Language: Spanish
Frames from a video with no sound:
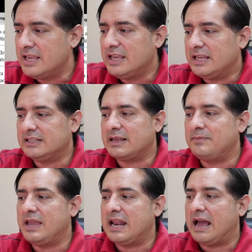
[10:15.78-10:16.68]
Eh,
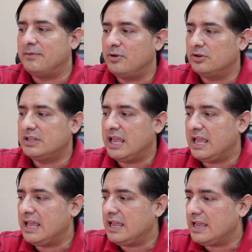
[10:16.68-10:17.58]
también habló
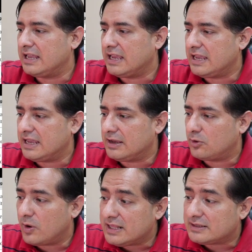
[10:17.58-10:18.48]
de eh, que
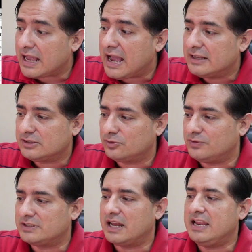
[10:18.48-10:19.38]
cuenta su
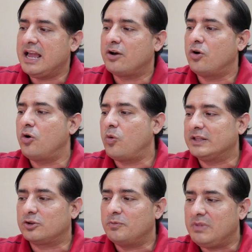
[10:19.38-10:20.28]
fiscalía con
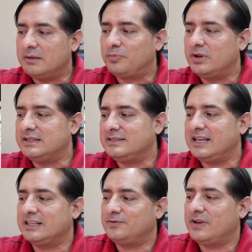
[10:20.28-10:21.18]
4.000
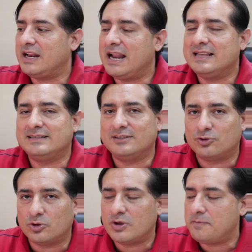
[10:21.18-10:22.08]
policías federales en
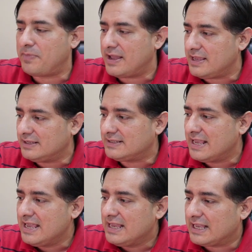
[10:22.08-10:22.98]
todo el país,
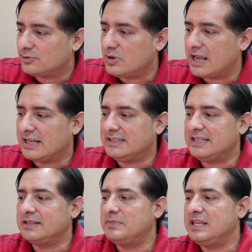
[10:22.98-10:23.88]
que es una
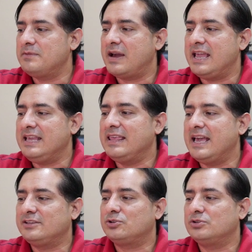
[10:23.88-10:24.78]
cantidad mínima, y
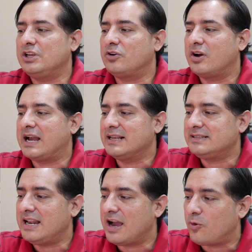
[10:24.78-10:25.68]
de esos dijo
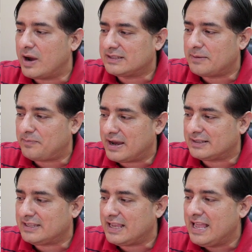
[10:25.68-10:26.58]
casi la cuarta parte